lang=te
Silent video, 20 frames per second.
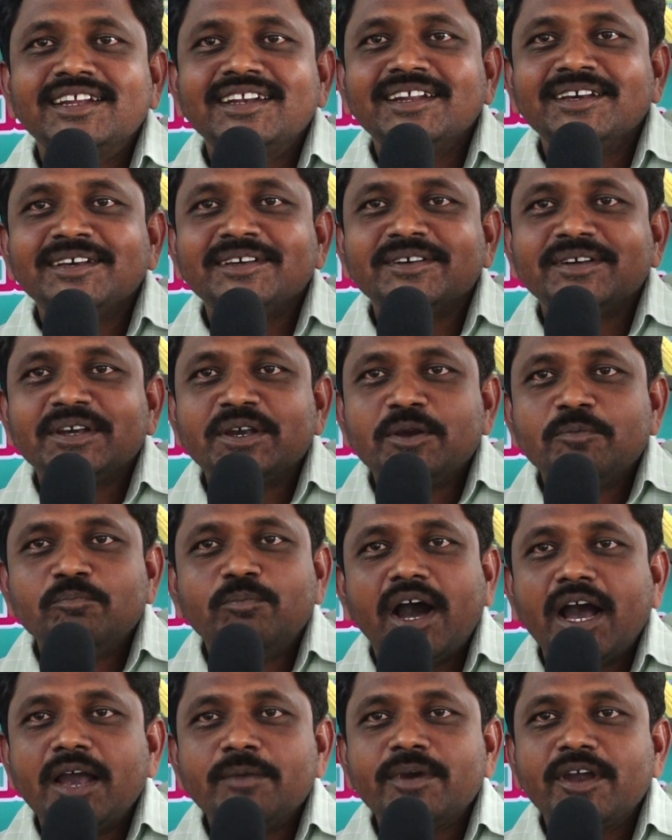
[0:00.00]
అండి
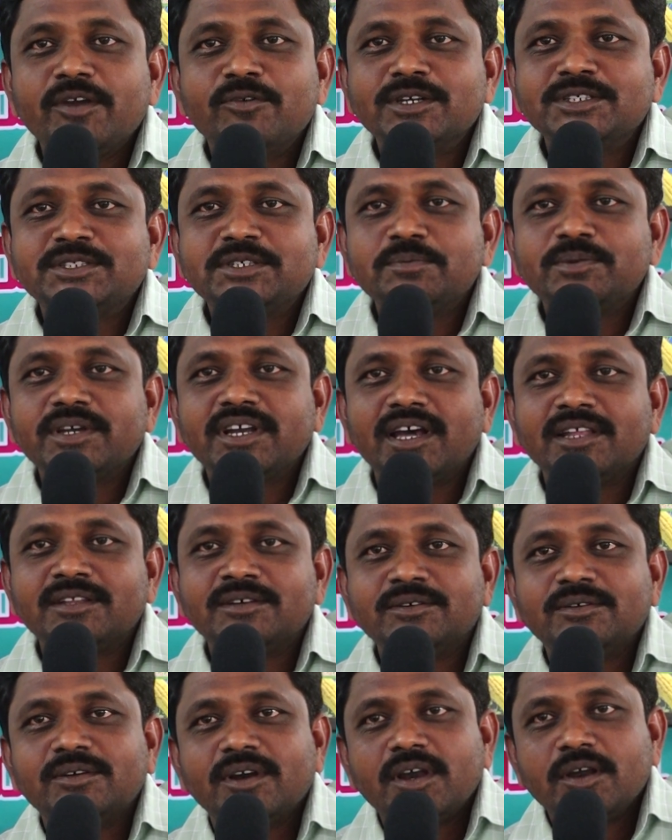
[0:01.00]
బాయ్ బాయ్ వైసీపీ కాదు
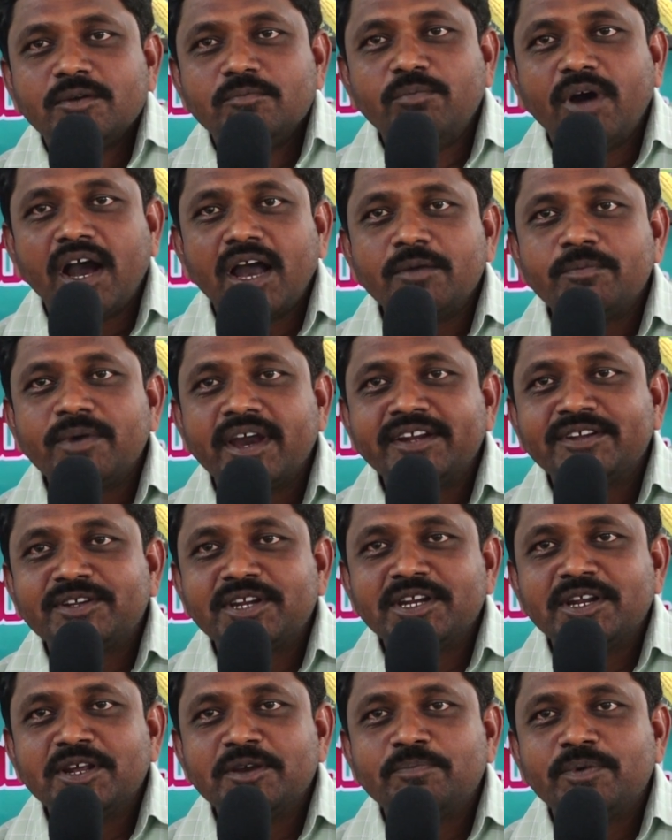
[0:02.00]
బాయ్ బాయ్
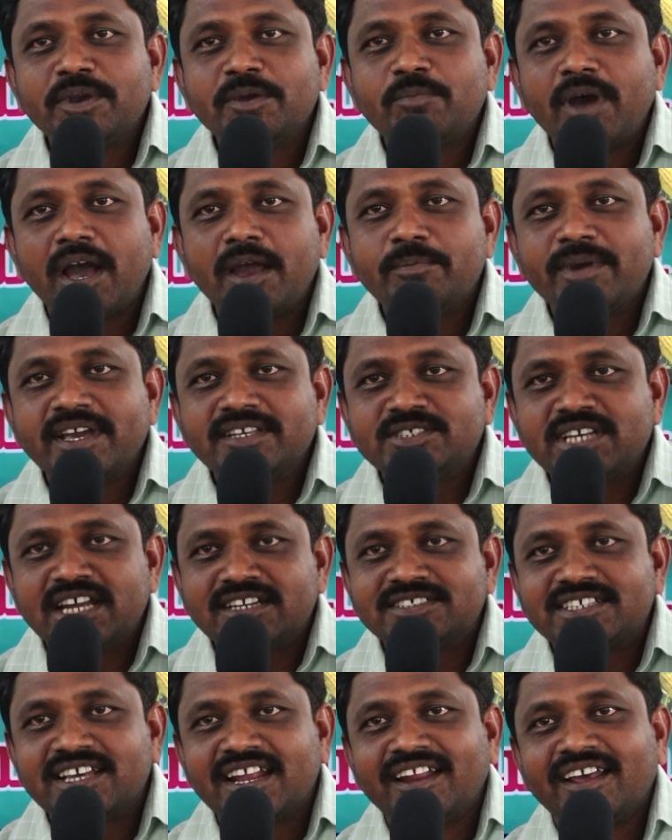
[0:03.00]
టీడీపీ బాయ్ బాయ్
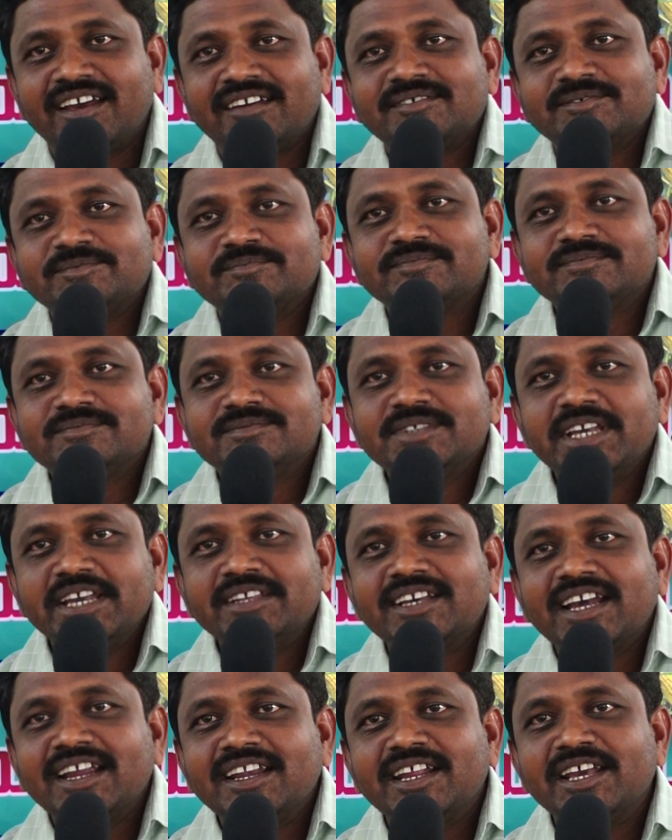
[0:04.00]
జనసేన
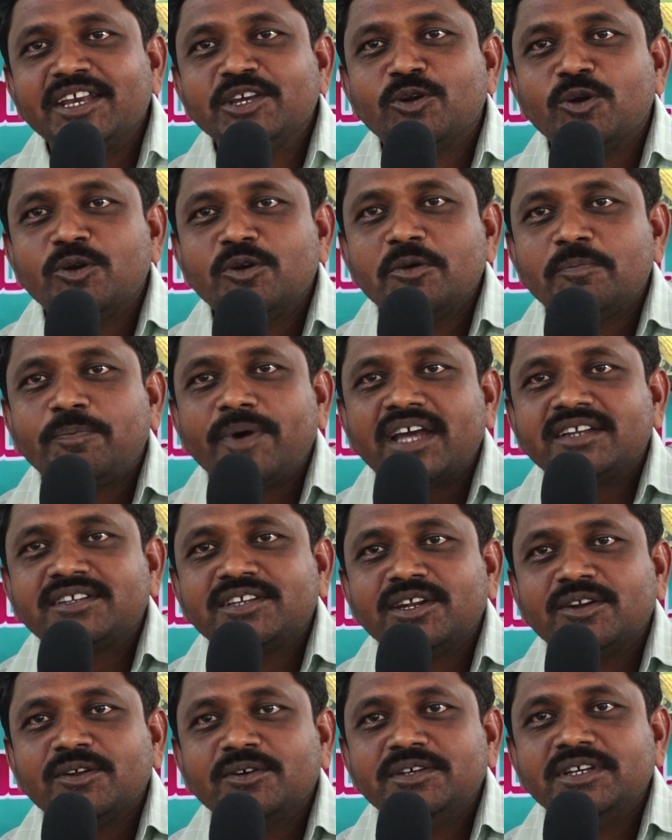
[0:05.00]
ఎందుకంటే ఈ రెండు
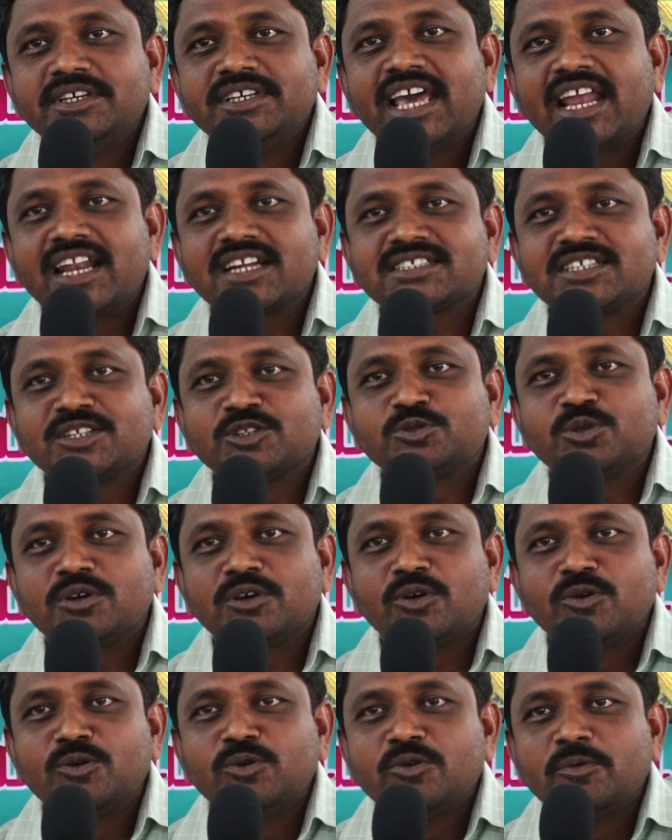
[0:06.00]
పార్టీలు ఈ ఎలక్షన్తో
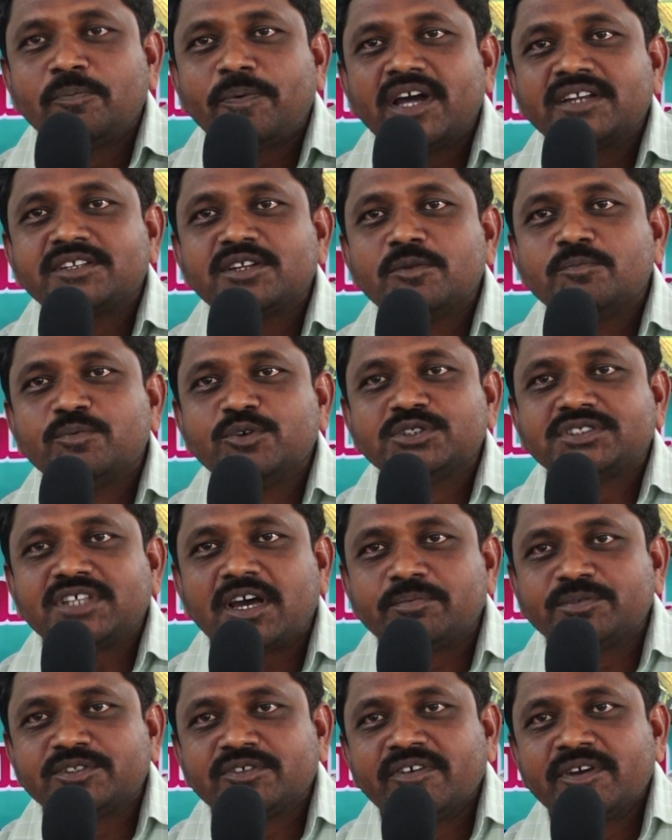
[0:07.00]
రెండు పార్టీలు
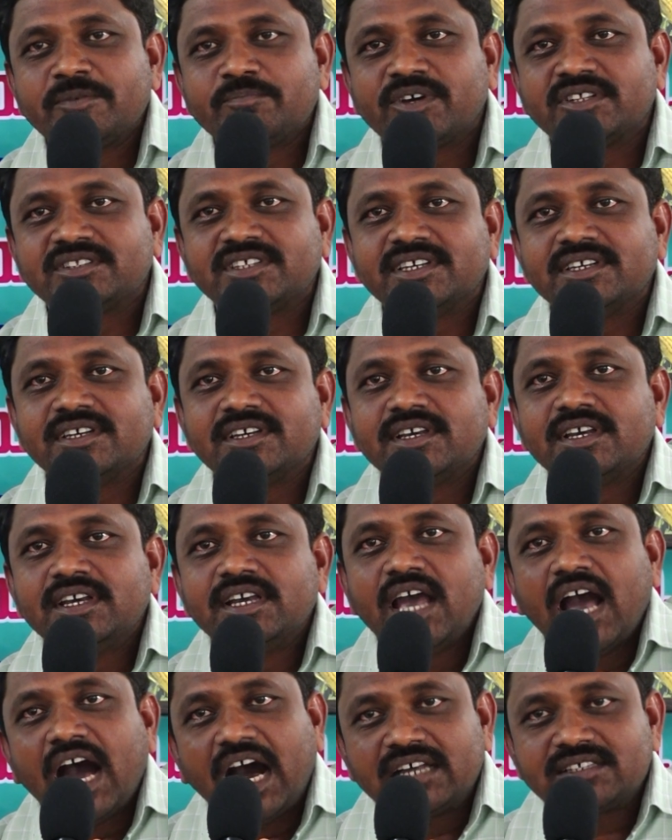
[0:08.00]
భూస్థాపితం అయిపోతాయి
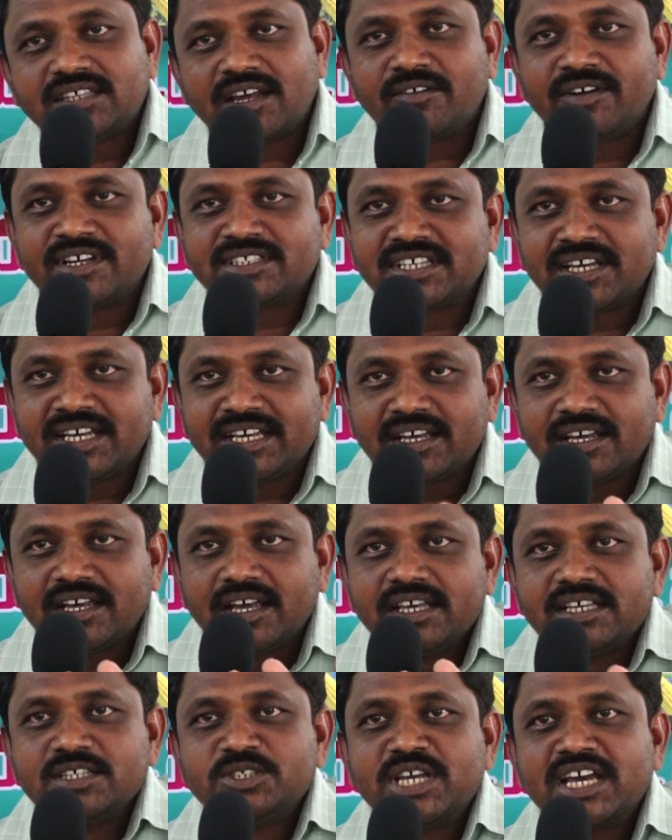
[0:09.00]
ఆ తర్వాత
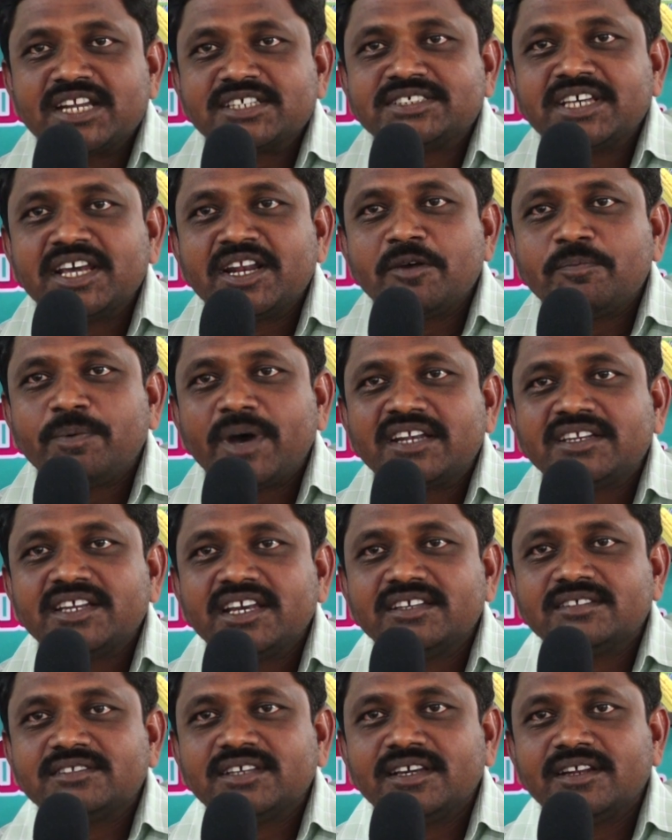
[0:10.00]
జనసేన పార్టీ
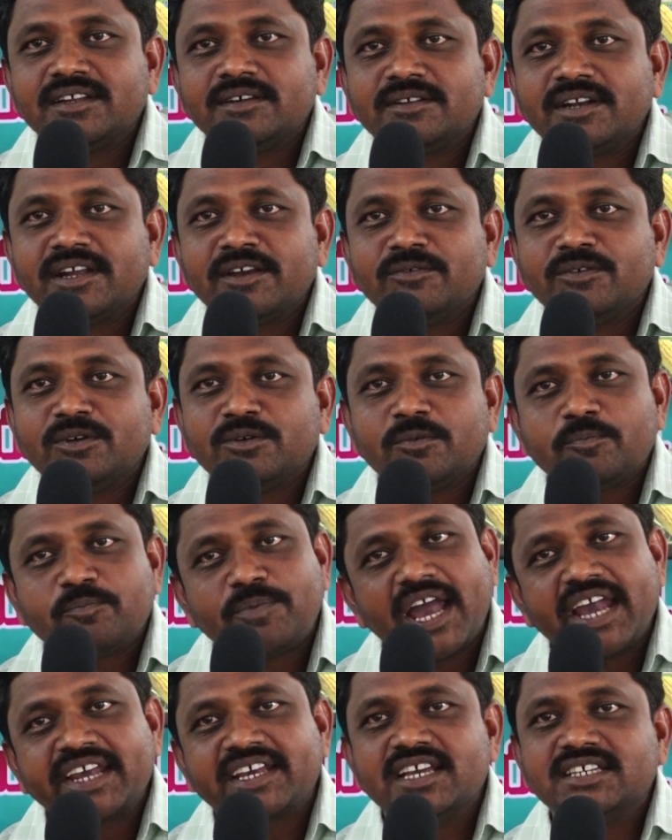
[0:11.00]
అయితేనేమో
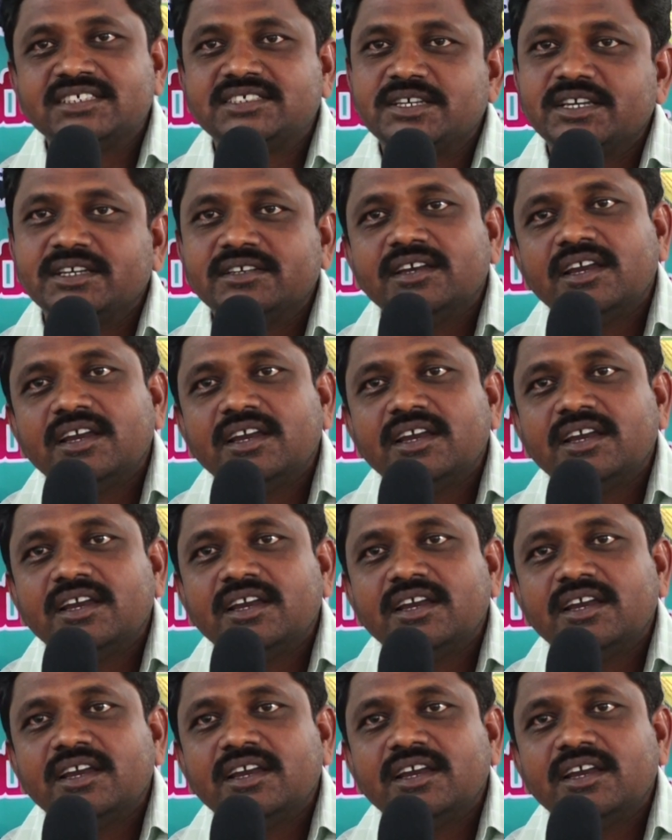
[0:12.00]
ప్యాకేజీ